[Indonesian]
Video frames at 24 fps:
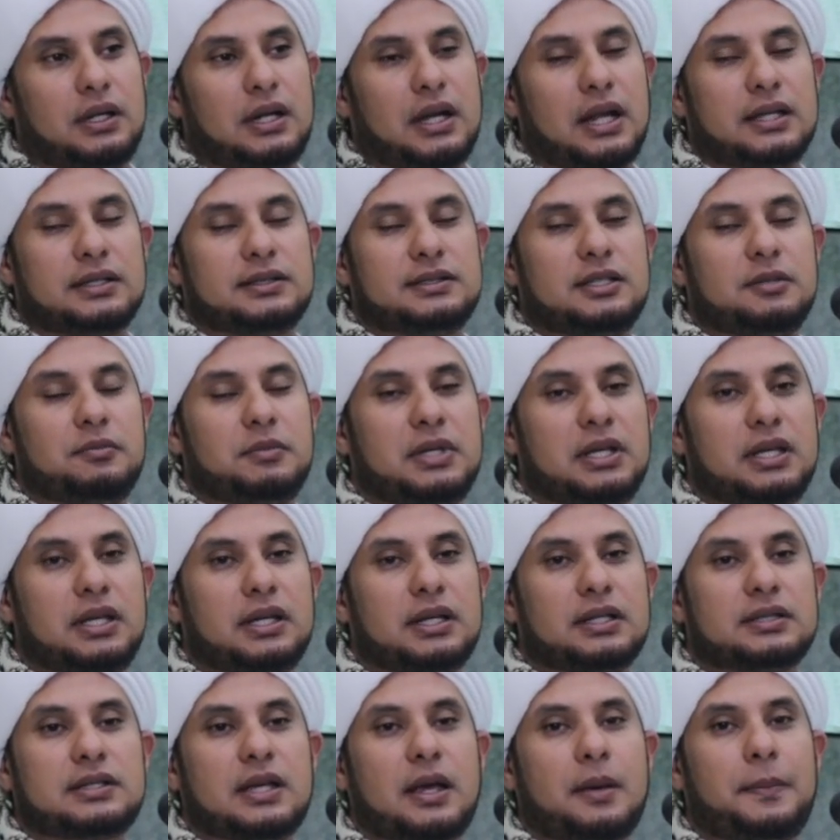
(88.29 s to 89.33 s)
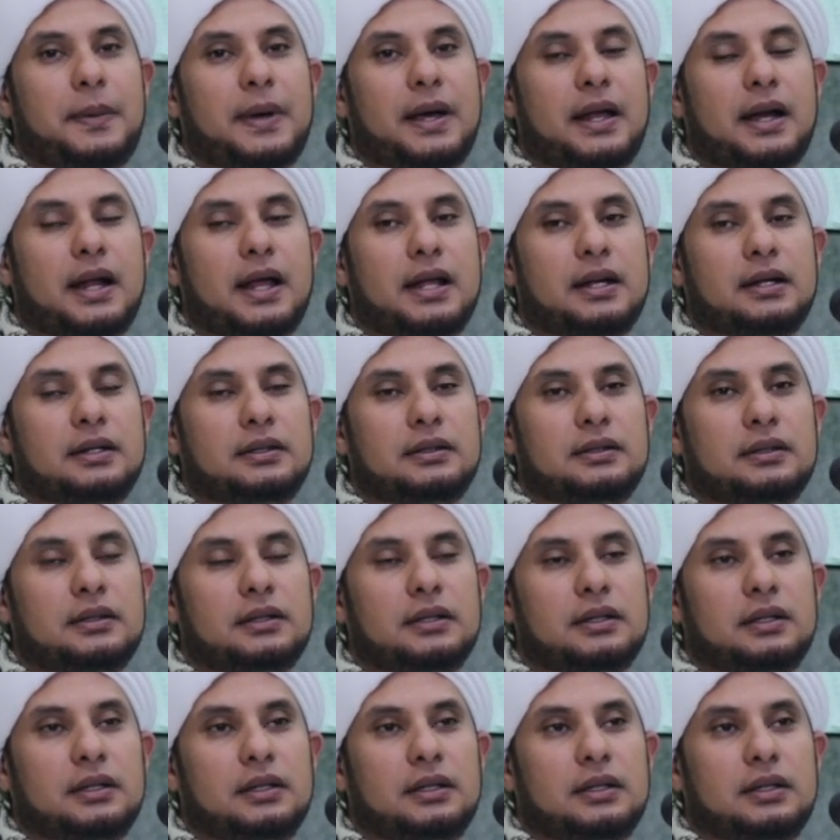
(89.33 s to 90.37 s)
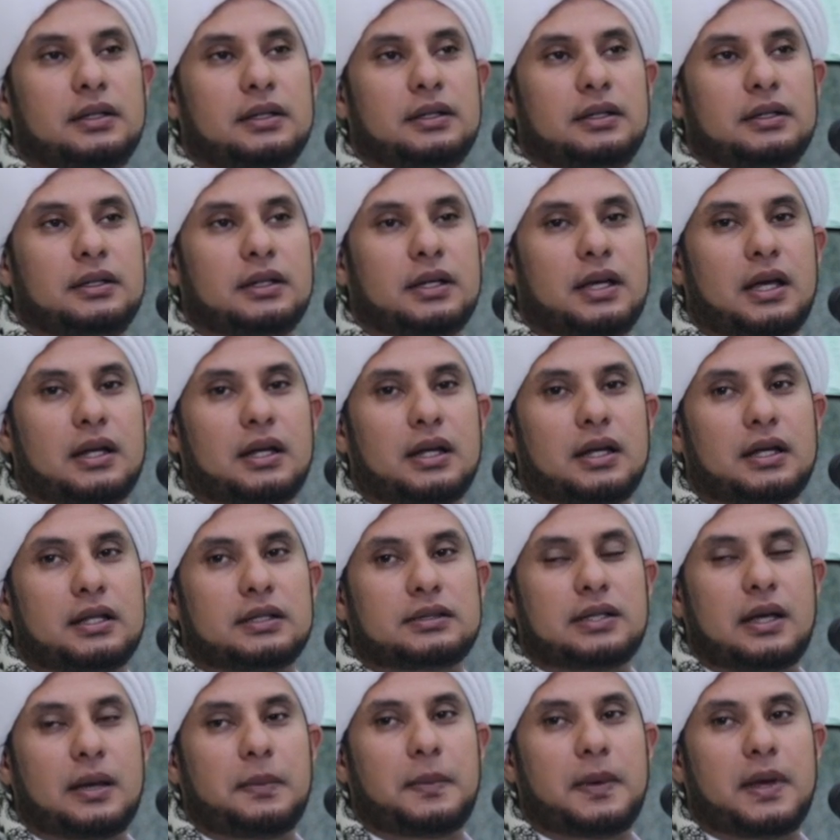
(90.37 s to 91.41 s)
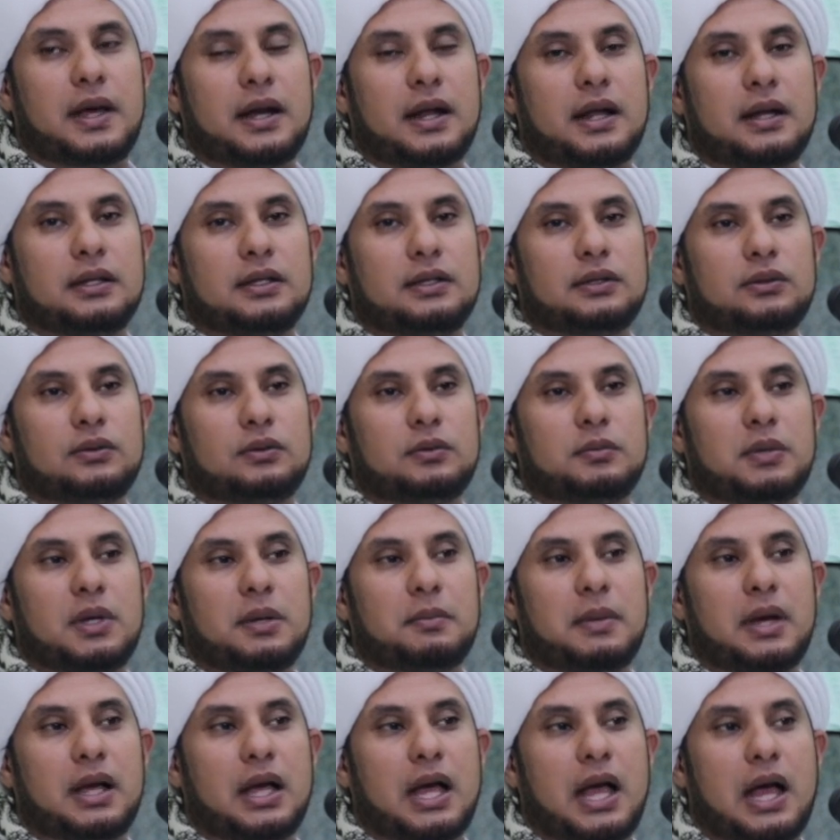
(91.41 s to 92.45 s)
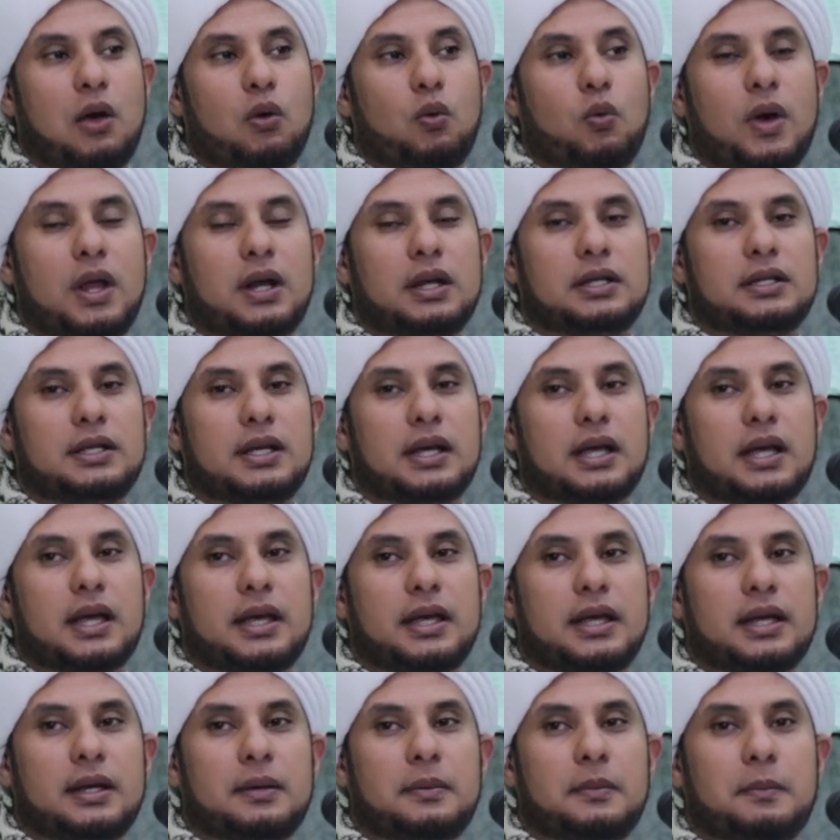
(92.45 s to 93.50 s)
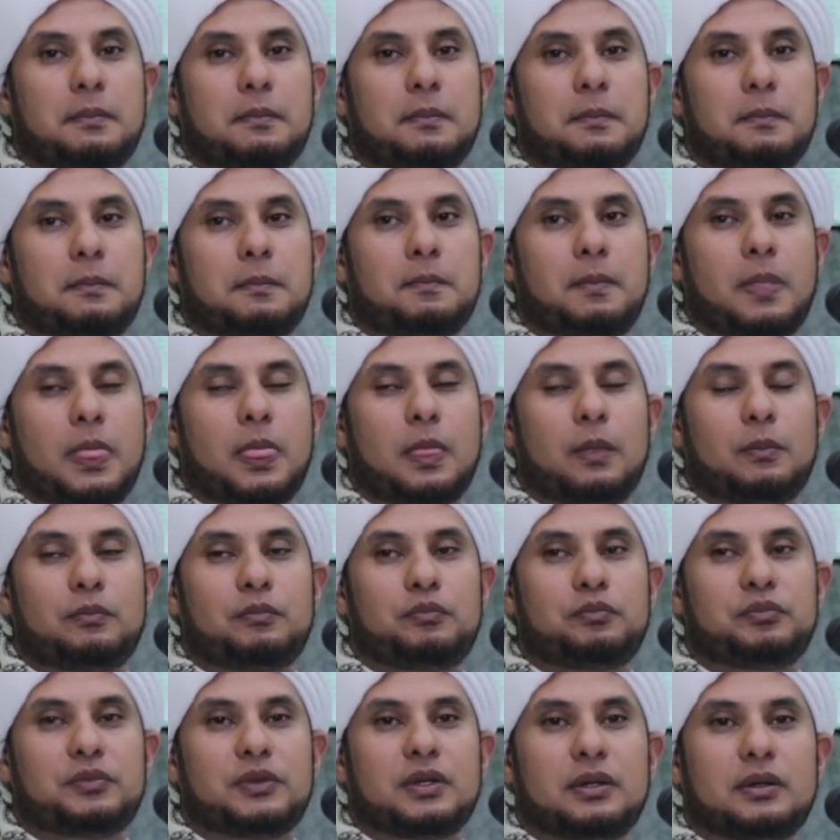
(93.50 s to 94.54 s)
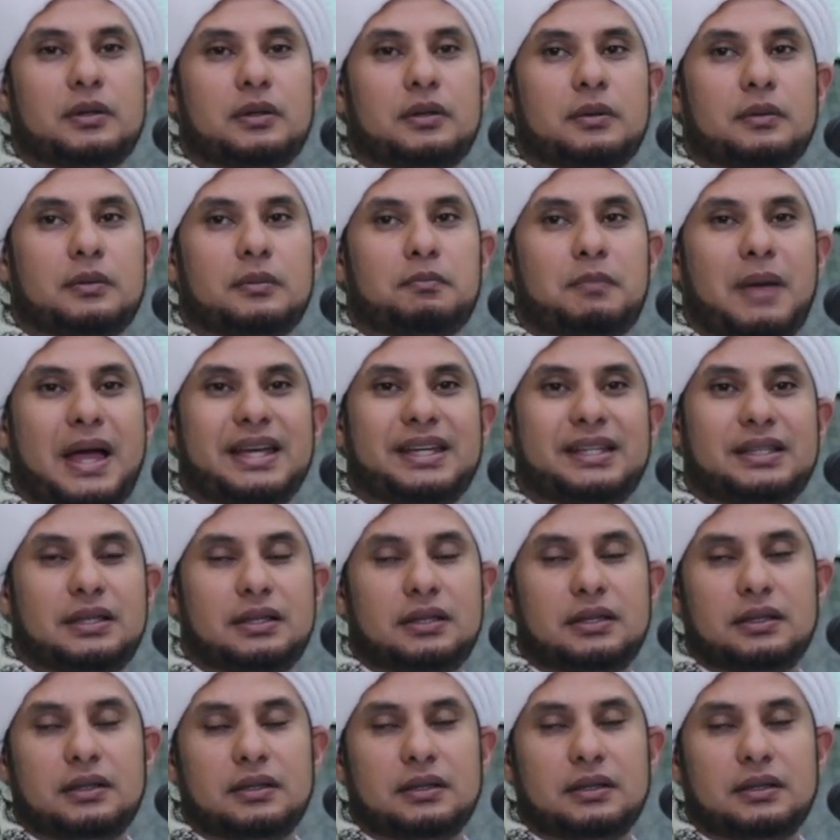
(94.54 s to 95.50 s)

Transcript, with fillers: Lazimi kesabaran karena kesabaran itu memang awalnya kayak pahit